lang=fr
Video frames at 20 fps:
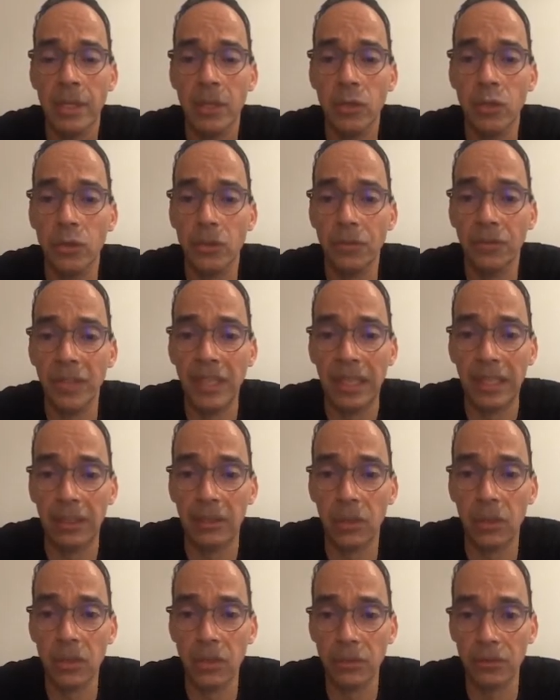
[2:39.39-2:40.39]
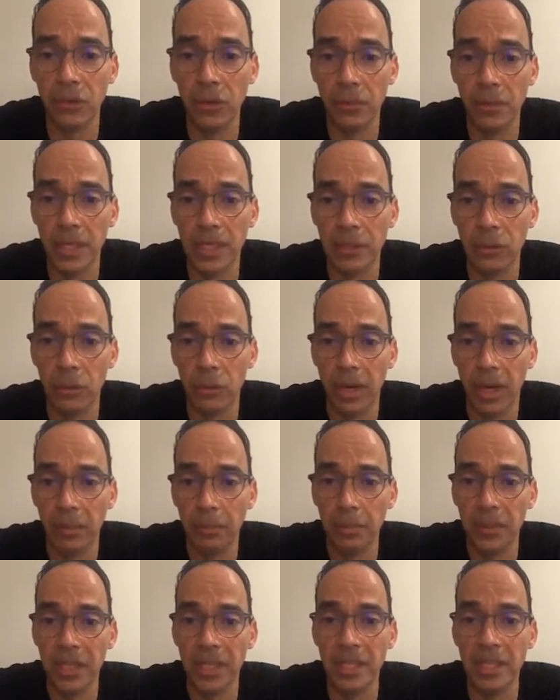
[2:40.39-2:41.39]
Je fais de la transformation
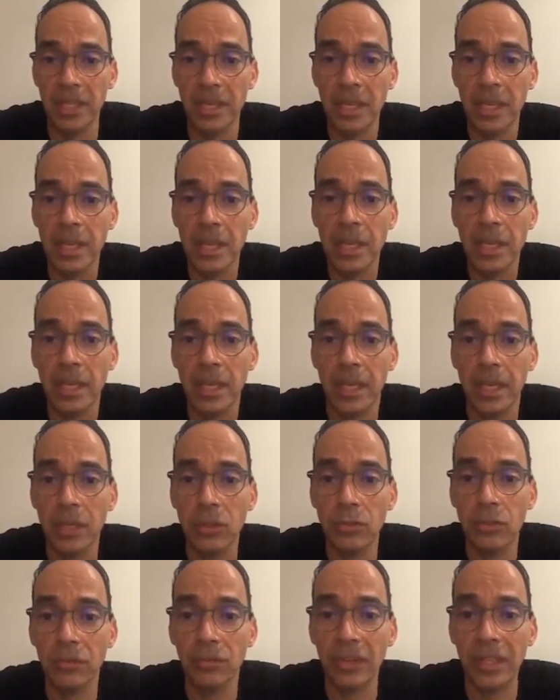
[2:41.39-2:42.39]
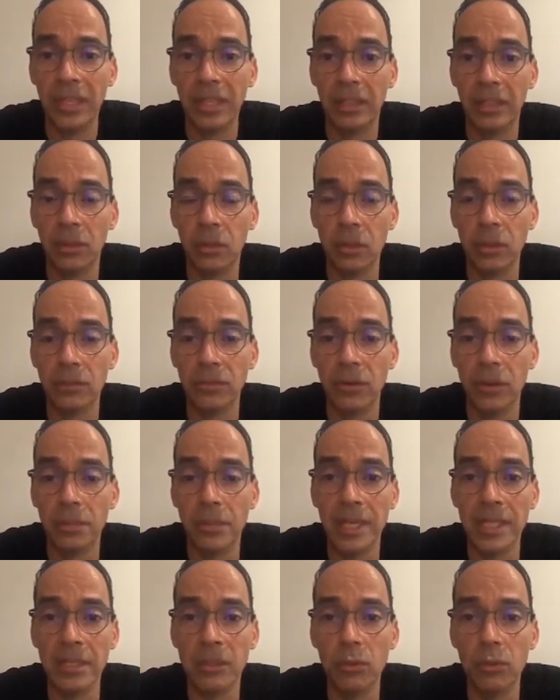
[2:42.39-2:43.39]
rapide et je fais de la
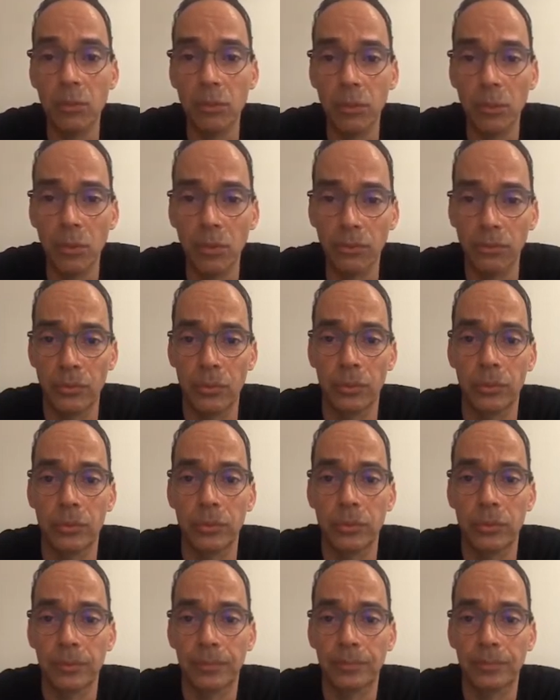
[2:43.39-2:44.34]
transformation profonde.